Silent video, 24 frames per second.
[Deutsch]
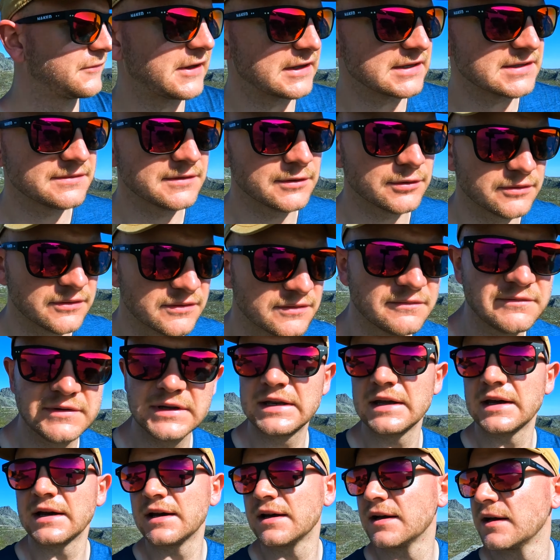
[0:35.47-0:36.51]
dass wir uns
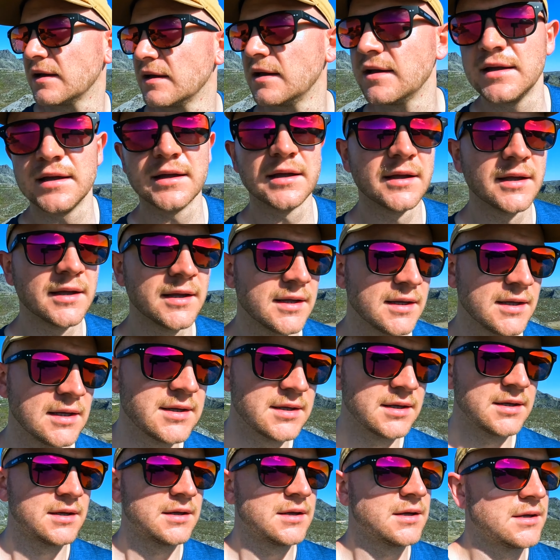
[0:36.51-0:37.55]
wieder
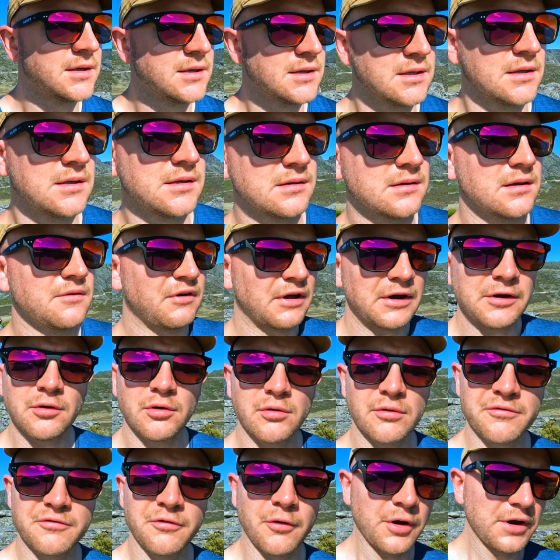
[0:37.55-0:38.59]
eine
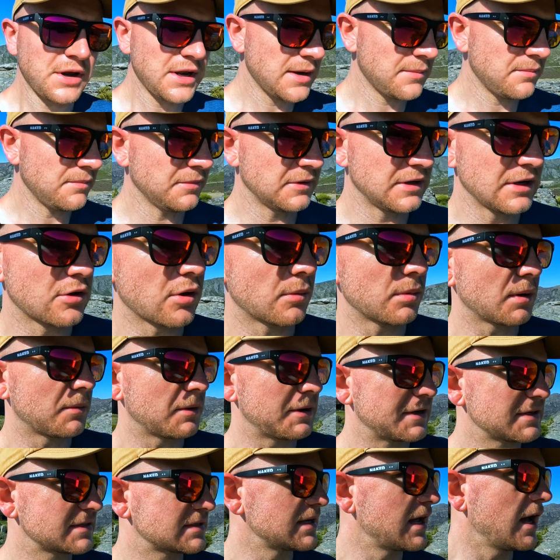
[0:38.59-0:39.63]
Wanderung vornehmen. Die kommt
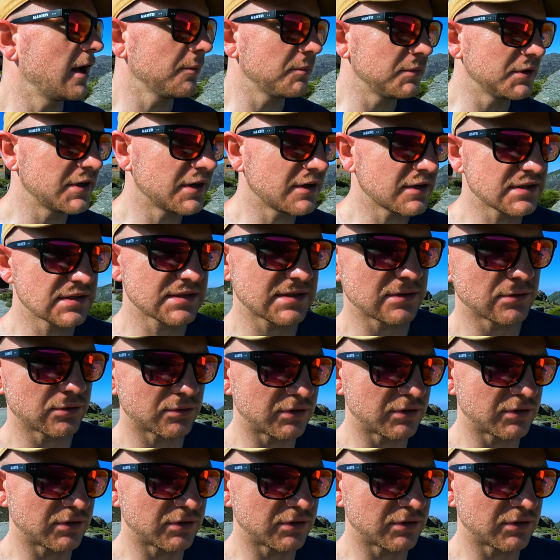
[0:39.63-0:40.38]
aber erst nachmittags.